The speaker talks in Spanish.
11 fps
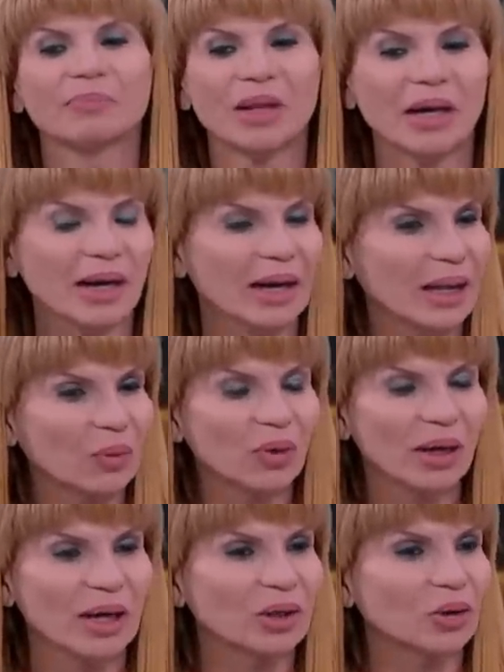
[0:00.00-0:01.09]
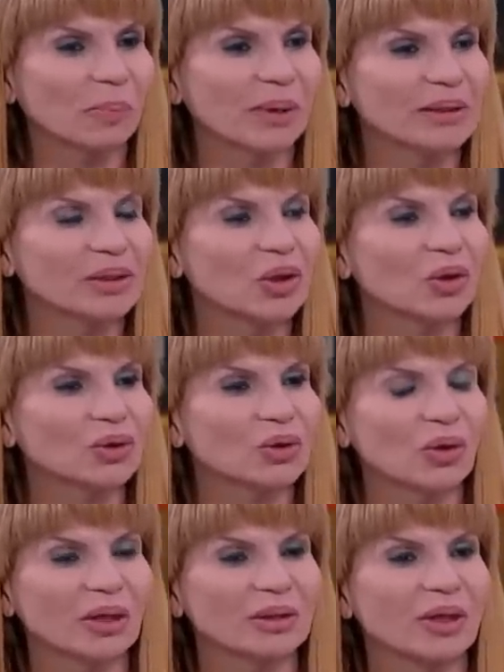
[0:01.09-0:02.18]
y le queda un nieto
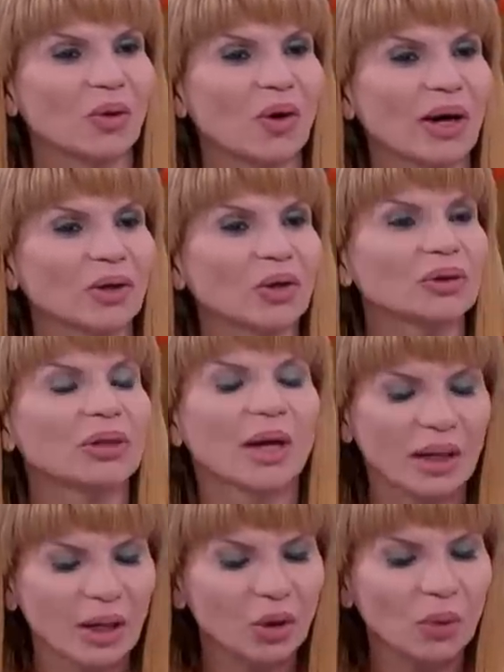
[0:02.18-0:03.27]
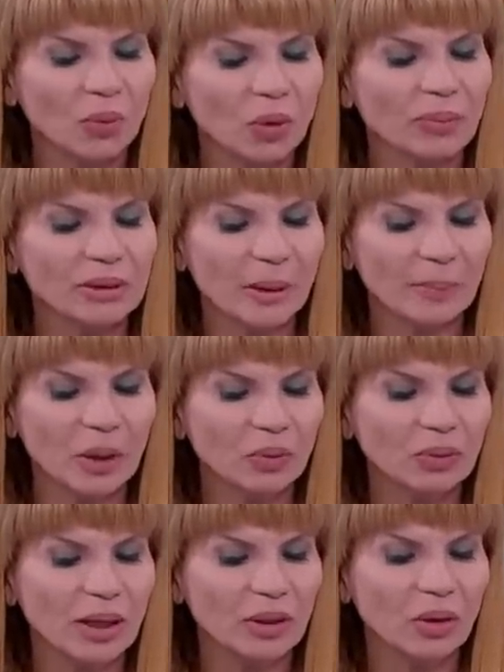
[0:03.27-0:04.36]
precioso de cinco años que todo el mundo me está
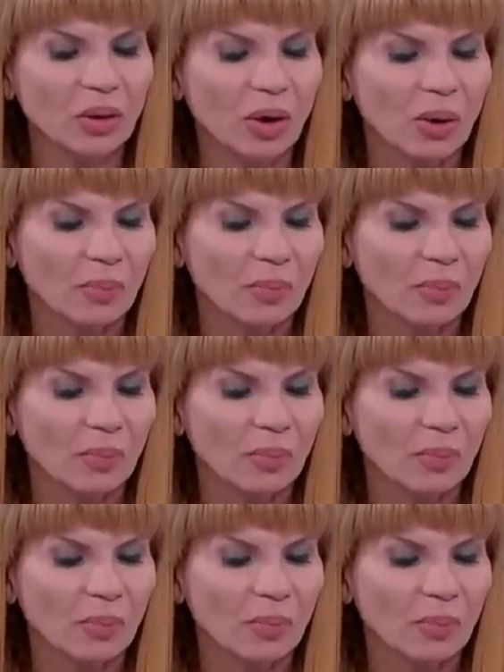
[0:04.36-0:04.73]
preguntando,